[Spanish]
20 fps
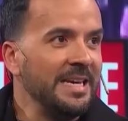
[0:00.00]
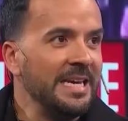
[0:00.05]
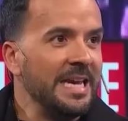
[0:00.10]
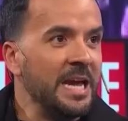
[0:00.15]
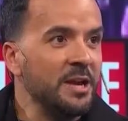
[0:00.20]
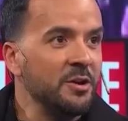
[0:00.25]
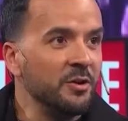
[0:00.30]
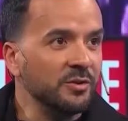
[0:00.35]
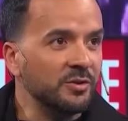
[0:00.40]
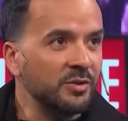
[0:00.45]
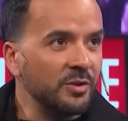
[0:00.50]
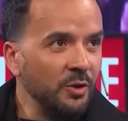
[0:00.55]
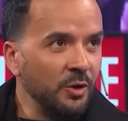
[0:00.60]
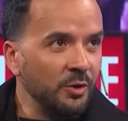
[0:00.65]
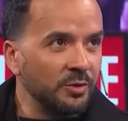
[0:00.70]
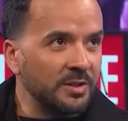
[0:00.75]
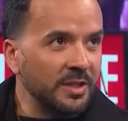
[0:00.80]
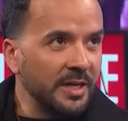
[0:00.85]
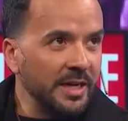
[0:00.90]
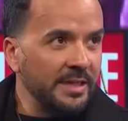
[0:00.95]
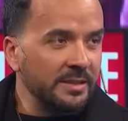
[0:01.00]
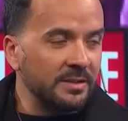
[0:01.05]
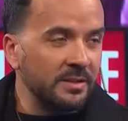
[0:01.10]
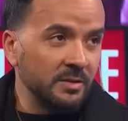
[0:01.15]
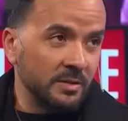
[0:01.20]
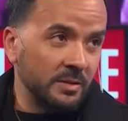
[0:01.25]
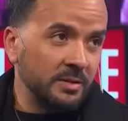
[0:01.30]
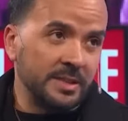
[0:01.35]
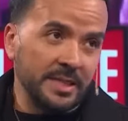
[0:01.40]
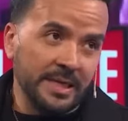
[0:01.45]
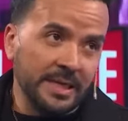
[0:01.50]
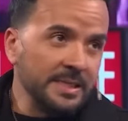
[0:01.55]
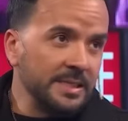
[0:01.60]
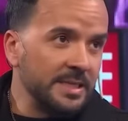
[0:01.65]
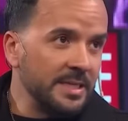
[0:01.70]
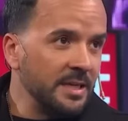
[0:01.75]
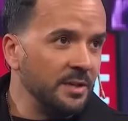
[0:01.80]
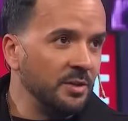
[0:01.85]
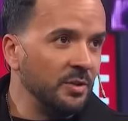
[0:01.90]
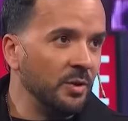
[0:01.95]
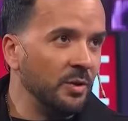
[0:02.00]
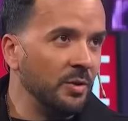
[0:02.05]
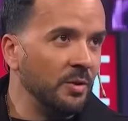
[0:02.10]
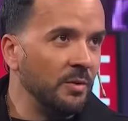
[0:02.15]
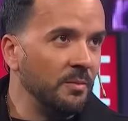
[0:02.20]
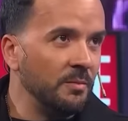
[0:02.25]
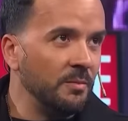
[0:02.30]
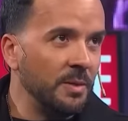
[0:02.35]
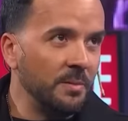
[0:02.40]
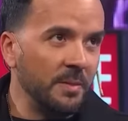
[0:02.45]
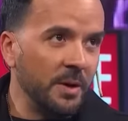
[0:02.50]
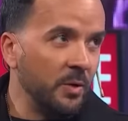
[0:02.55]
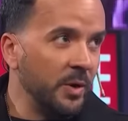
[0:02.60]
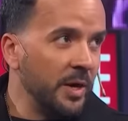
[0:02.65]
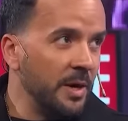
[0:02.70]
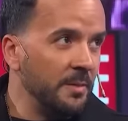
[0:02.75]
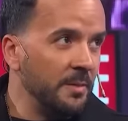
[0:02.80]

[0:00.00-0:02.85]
y ellos, los tres, siguen siendo mis mejores